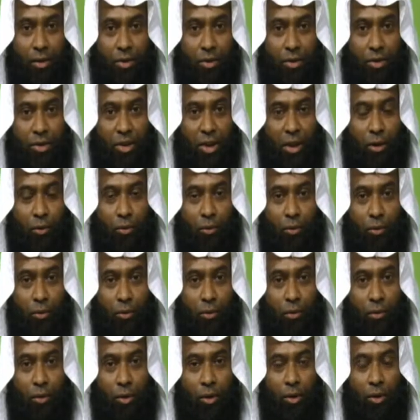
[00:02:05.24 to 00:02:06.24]
জাদুর
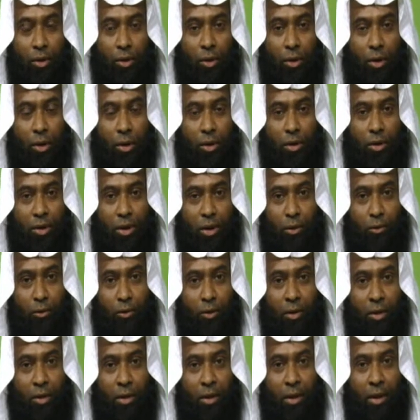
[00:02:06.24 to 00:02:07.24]

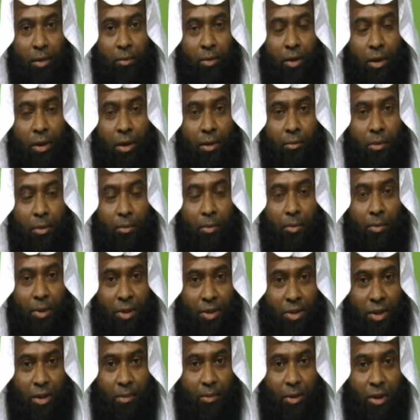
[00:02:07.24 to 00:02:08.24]
জাদুকে আমরা কিভাবে
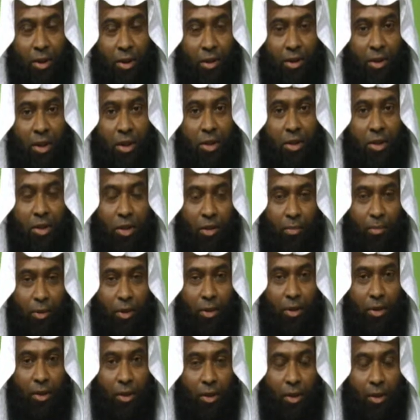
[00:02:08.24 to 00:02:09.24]
বাঁচতে পারি তার
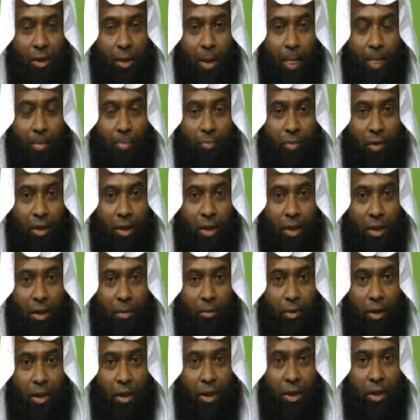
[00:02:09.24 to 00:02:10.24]
ট্রিটমেন্ট কি এটা
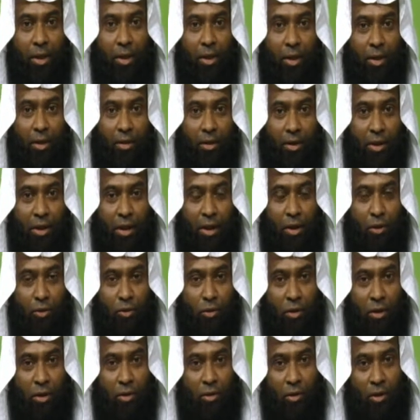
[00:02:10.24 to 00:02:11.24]
আমরা এন্ডের দিকে
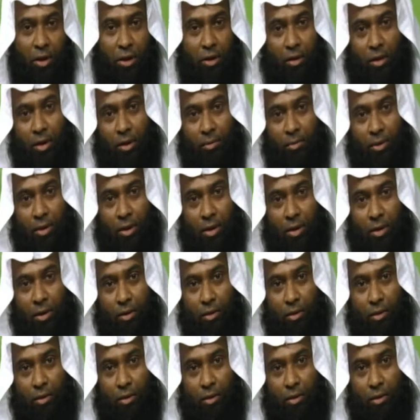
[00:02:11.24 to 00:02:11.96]
আলোচনা করার আমরা